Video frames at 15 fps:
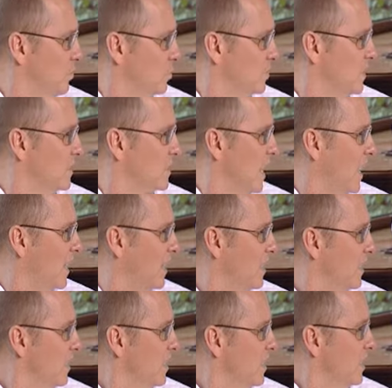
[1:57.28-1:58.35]
po' di sale
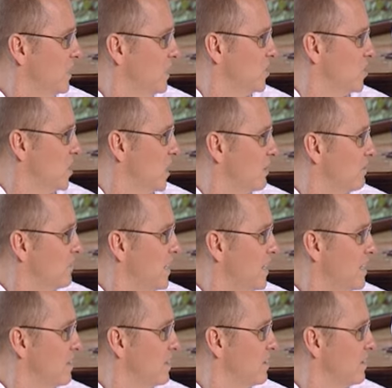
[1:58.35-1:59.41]
di cervia,
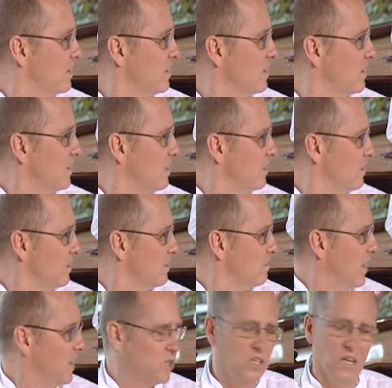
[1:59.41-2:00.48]

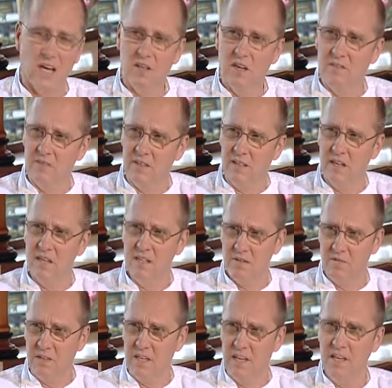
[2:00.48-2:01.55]
macinata a fine,
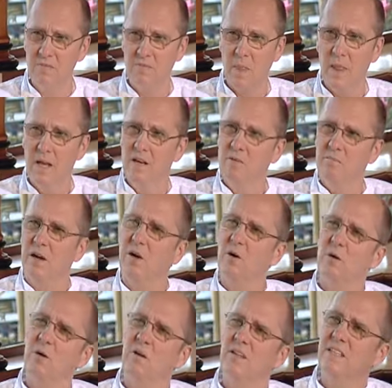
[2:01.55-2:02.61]
fine perché
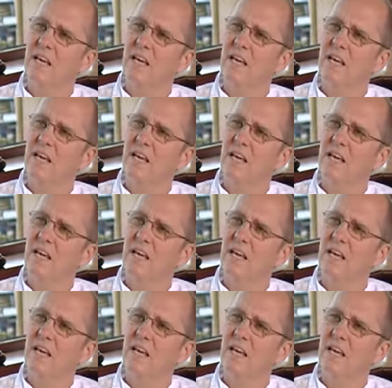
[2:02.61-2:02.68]
il